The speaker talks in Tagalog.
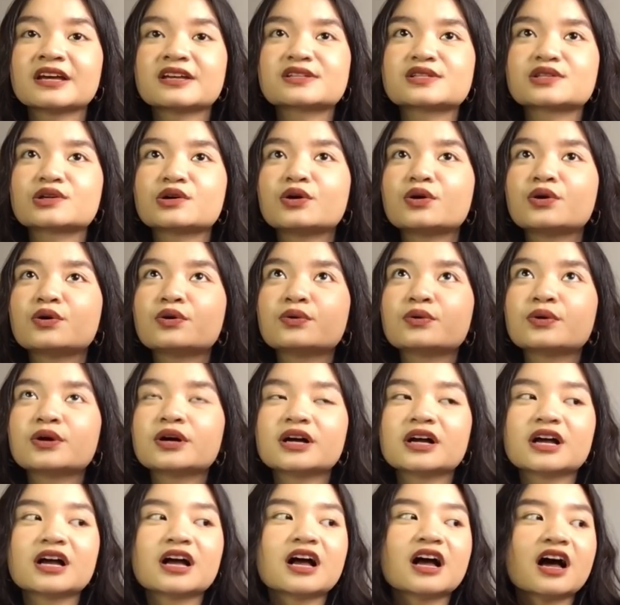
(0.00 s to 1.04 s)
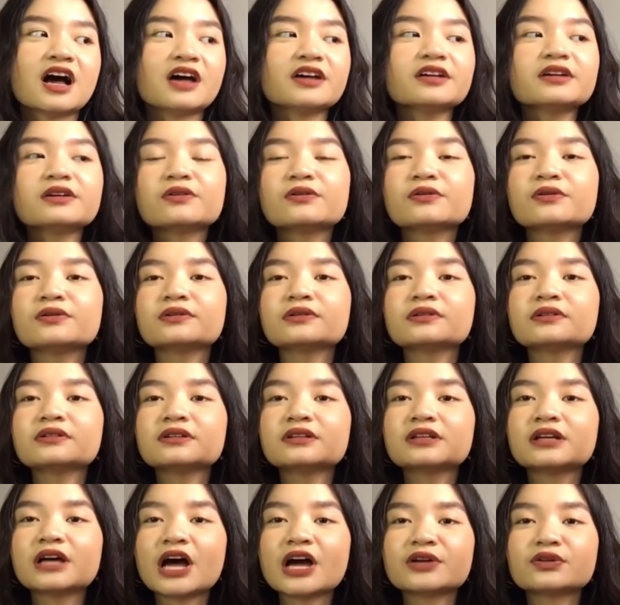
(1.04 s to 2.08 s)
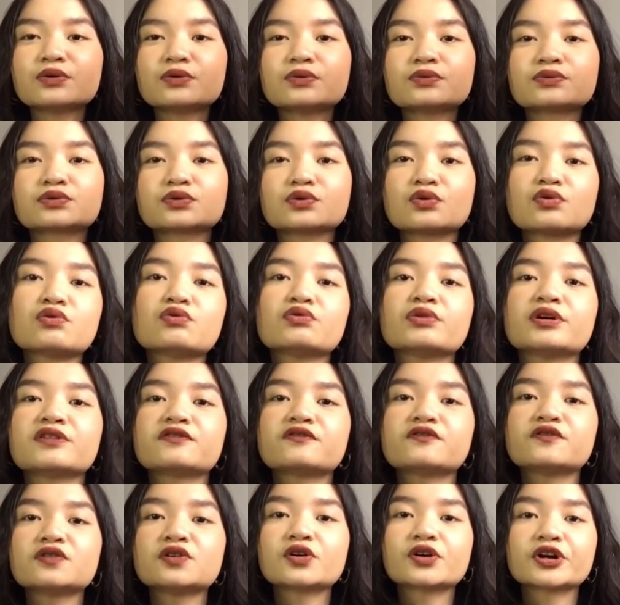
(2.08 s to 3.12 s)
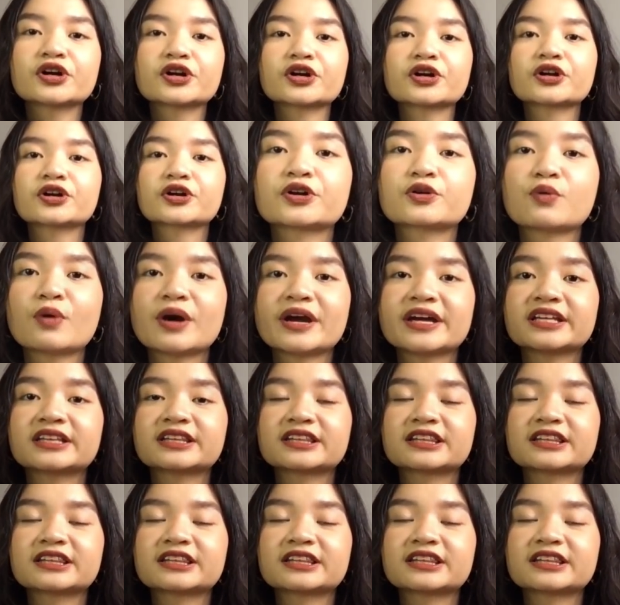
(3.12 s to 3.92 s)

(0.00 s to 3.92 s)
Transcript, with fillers: So, ayun, I don't know if you're quite